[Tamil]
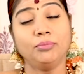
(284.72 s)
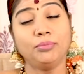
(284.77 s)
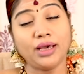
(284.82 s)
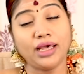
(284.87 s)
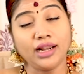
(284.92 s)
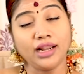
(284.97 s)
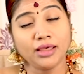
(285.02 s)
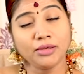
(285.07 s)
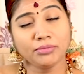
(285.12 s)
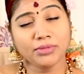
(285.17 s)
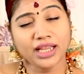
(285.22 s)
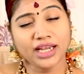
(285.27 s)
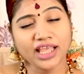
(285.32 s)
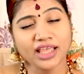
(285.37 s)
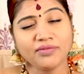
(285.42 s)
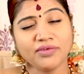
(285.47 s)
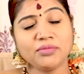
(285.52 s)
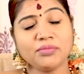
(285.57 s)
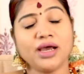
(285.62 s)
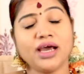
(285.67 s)
பல
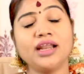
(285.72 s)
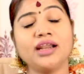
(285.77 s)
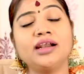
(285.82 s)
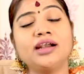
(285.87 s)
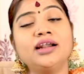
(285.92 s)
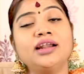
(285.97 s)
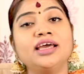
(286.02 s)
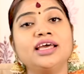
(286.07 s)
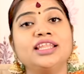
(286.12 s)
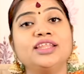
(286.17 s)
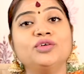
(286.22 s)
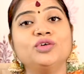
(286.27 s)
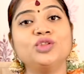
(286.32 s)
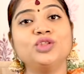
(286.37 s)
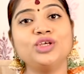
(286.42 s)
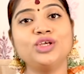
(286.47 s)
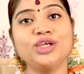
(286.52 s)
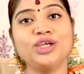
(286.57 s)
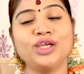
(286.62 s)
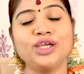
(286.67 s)
மனைவிமார்கள் அது
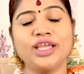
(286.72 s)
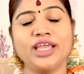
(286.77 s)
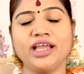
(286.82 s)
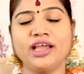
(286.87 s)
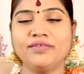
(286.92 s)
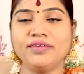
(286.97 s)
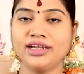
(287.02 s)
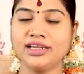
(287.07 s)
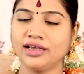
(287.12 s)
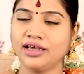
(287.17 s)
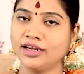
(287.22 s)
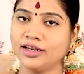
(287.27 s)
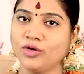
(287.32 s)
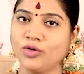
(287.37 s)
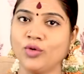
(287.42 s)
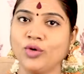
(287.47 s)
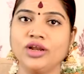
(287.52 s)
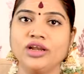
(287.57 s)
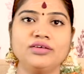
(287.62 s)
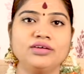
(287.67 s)
வந்து எங்கள்
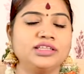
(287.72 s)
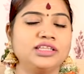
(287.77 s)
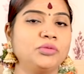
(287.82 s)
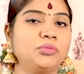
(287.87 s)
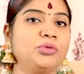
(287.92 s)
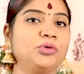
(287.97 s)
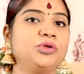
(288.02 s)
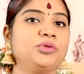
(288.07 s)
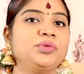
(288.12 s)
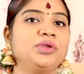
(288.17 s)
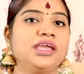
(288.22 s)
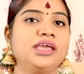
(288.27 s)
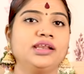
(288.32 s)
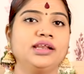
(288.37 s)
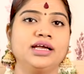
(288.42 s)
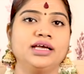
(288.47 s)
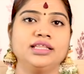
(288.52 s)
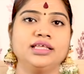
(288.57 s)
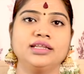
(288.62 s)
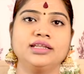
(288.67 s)
வீட்டுக்காருக்கு கோயிலுக்கு வந்தால் பொறுமையே
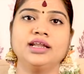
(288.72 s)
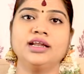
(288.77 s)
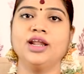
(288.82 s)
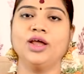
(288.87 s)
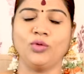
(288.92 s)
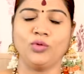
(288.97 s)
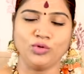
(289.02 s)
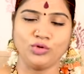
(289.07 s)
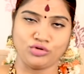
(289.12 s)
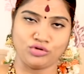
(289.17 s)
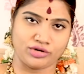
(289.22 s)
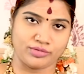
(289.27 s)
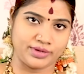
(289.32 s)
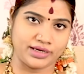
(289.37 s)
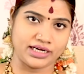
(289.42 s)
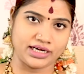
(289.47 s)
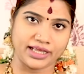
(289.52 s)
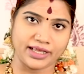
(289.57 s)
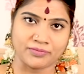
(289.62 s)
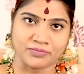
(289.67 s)
இருக்காது அதனால் நான் கூப்பிட்டு வர
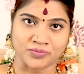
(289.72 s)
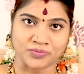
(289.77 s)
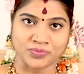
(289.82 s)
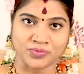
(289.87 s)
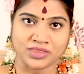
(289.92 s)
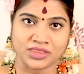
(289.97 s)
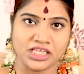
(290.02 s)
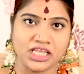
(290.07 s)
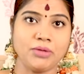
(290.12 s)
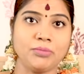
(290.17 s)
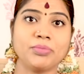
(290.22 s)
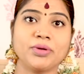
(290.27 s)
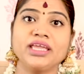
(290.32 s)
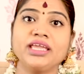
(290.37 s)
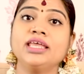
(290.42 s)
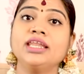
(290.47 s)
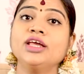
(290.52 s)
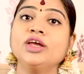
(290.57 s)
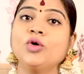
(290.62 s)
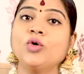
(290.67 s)
மாட்டேன் என்
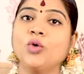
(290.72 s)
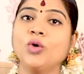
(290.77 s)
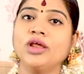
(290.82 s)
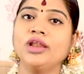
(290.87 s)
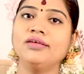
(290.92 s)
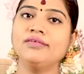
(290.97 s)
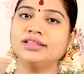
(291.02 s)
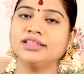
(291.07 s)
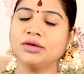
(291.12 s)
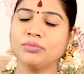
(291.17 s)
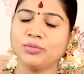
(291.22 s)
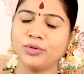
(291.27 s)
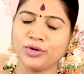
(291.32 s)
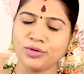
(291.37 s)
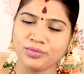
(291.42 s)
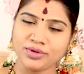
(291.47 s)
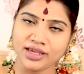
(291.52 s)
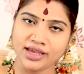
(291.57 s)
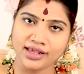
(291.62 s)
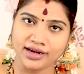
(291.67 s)
பையனுக்கு கோயிலுக்கு வந்தால்
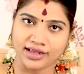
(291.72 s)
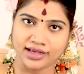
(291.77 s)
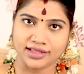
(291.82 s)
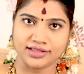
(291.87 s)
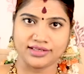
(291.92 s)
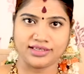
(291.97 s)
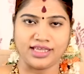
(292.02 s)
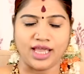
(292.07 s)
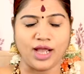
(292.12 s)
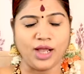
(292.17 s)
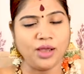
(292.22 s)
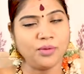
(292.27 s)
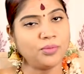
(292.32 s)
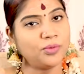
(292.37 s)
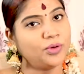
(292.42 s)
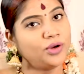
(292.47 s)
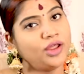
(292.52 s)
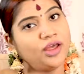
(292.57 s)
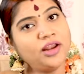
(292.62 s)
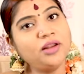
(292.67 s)
பொறுமையே இருக்காது எங்கே
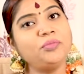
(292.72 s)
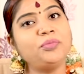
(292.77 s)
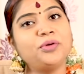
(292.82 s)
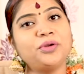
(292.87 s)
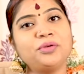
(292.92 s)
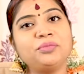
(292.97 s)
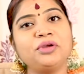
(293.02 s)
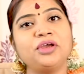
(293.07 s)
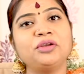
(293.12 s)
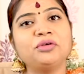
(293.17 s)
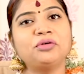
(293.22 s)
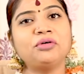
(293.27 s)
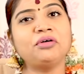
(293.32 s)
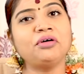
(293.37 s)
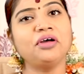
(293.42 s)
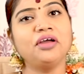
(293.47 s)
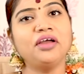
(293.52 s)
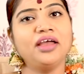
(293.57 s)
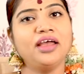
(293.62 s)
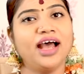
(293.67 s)
போனாலும் பொறுமை
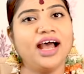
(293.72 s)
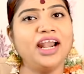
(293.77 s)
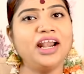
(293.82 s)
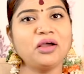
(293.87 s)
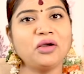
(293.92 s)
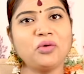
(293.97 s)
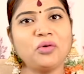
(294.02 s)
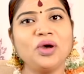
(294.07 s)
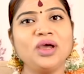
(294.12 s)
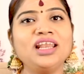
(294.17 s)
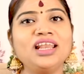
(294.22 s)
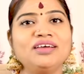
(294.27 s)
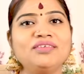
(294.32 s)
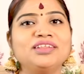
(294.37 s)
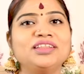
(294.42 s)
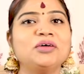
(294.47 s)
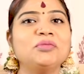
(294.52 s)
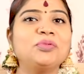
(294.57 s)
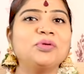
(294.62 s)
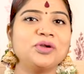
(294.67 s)
இருக்கும் ஆனால் கோயிலுக்கு
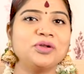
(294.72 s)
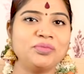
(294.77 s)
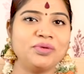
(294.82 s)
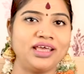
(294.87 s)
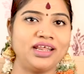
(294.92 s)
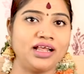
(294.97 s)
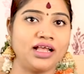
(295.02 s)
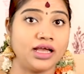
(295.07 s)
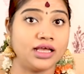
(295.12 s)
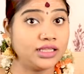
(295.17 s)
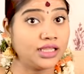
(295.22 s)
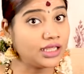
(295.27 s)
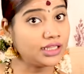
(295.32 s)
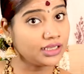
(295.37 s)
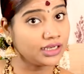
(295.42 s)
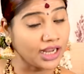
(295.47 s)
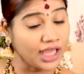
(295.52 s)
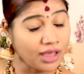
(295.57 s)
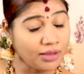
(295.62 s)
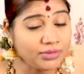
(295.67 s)
வந்தால் பொறுமை இருக்காது
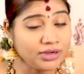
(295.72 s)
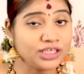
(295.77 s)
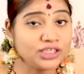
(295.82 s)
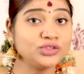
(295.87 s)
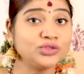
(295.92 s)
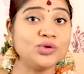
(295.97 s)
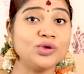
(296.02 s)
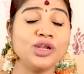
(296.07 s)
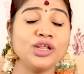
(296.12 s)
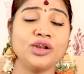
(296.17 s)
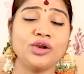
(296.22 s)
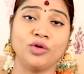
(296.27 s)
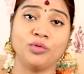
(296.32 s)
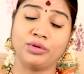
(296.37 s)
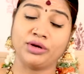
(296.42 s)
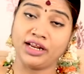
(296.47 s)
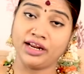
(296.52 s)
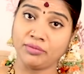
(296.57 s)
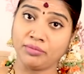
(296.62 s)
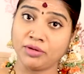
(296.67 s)
அதை நாமளே சொல்லிடுறோம்
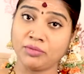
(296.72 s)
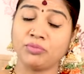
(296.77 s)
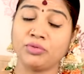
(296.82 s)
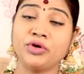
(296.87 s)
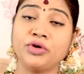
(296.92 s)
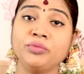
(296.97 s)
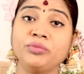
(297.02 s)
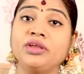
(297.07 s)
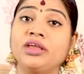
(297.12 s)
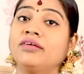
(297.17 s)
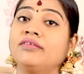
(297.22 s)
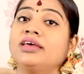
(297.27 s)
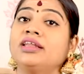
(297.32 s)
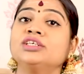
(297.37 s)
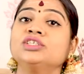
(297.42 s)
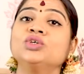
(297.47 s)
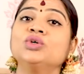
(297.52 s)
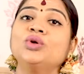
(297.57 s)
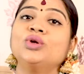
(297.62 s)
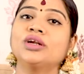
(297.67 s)
இப்போ நிறைய பேர் பெருமையாக
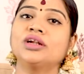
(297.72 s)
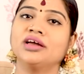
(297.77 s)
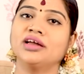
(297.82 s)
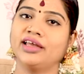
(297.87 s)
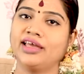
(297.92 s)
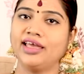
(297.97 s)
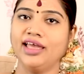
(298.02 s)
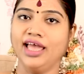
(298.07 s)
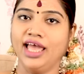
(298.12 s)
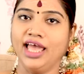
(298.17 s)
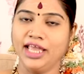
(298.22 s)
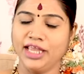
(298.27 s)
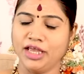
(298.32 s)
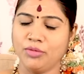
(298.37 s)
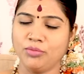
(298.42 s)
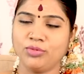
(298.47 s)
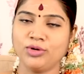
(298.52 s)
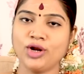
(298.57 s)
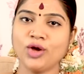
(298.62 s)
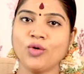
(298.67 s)
வேற சொல்கிறாங்க
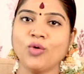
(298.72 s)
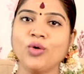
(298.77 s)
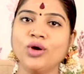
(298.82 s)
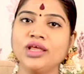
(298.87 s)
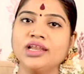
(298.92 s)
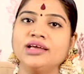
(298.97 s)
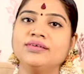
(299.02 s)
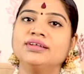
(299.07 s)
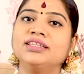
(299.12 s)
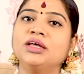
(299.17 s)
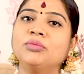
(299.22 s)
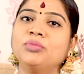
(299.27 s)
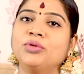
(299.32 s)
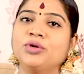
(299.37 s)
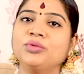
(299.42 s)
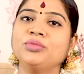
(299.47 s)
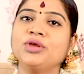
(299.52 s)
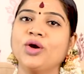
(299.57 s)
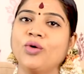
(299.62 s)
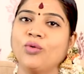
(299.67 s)
என் பிள்ளை கோயிலுக்கு வந்தால்
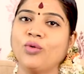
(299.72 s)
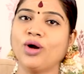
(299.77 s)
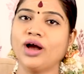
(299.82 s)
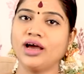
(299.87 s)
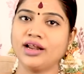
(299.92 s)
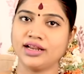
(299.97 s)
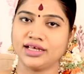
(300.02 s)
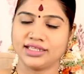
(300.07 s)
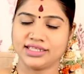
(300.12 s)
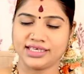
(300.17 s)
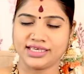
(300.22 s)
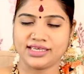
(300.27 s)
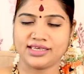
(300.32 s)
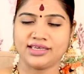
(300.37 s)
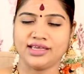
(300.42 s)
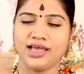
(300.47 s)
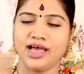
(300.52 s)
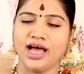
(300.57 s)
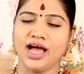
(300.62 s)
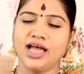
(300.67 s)
பொறுமையாக உட்காராது
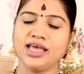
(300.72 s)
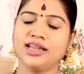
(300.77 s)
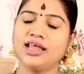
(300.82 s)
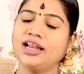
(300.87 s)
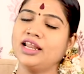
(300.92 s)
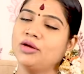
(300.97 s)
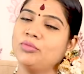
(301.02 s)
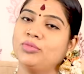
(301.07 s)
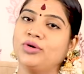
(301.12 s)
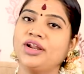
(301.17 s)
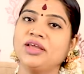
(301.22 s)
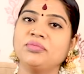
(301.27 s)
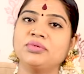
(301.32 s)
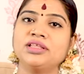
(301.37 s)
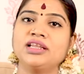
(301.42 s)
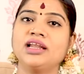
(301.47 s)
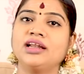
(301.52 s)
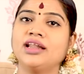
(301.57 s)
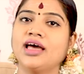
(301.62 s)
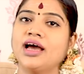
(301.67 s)
அதனால் என் பிள்ளைக்கு
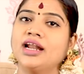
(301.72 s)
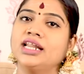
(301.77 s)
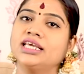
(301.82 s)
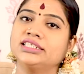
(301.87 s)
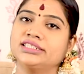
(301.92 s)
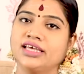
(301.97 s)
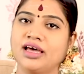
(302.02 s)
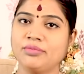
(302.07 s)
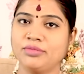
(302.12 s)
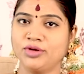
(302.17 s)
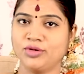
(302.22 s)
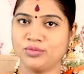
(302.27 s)
பதிலாக நானே சாமி